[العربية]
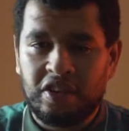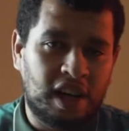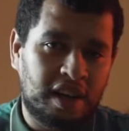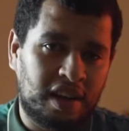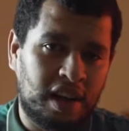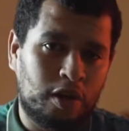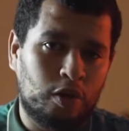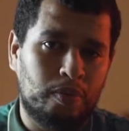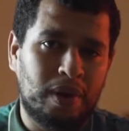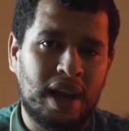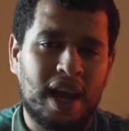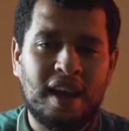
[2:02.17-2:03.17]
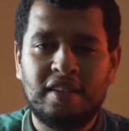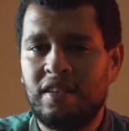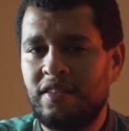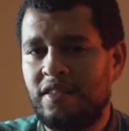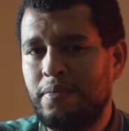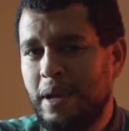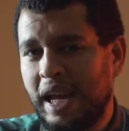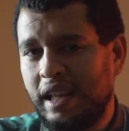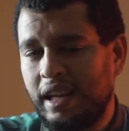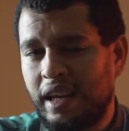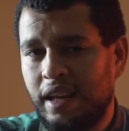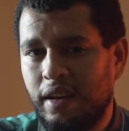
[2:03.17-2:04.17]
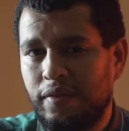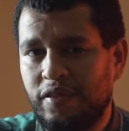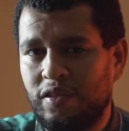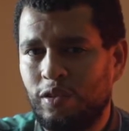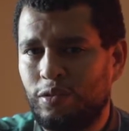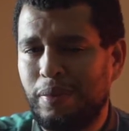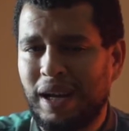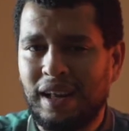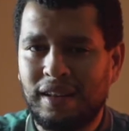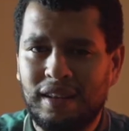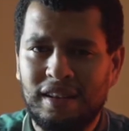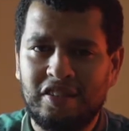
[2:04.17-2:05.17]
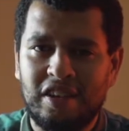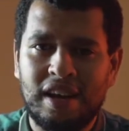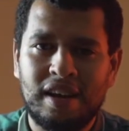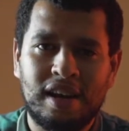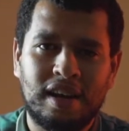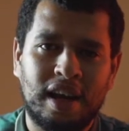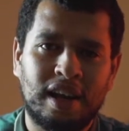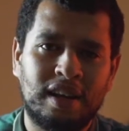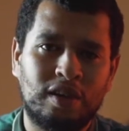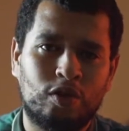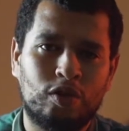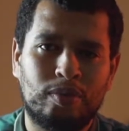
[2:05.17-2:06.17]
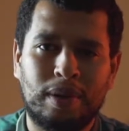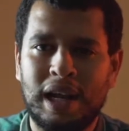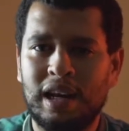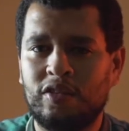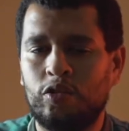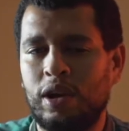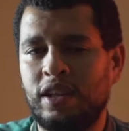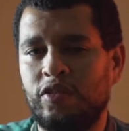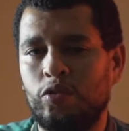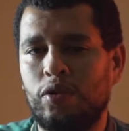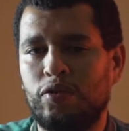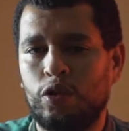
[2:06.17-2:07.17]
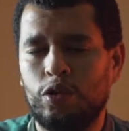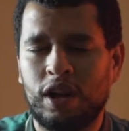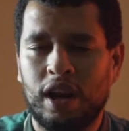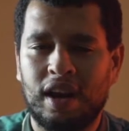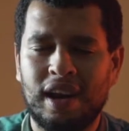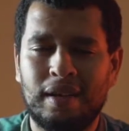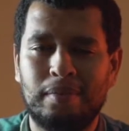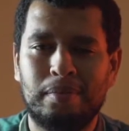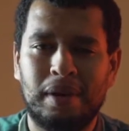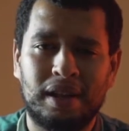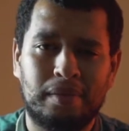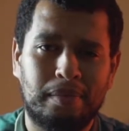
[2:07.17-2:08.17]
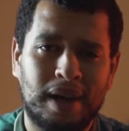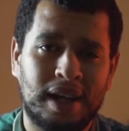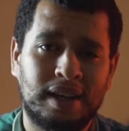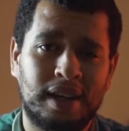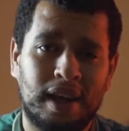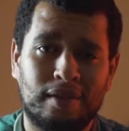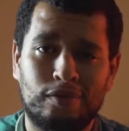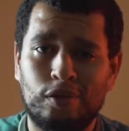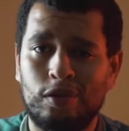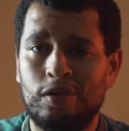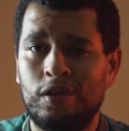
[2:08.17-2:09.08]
قلت لكم من احسن السماعات اللي كاينين في السوق ما كنظنش انني غادي نكون بالغت وغادي توافقوني الراي من بعد ما غادي نعرفوا